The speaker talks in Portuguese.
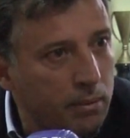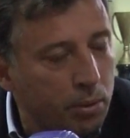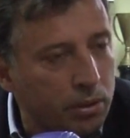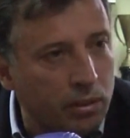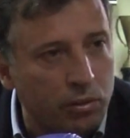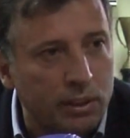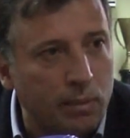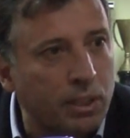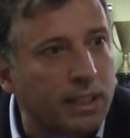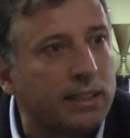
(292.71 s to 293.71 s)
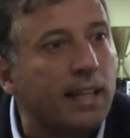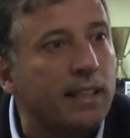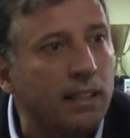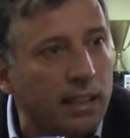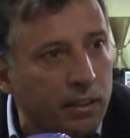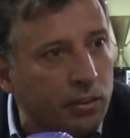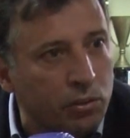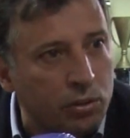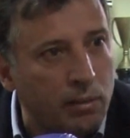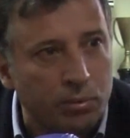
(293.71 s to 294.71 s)
Portanto, nós estamos a gastar dinheiro,
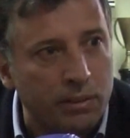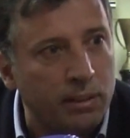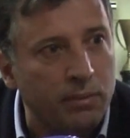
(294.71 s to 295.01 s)
nós estamos a,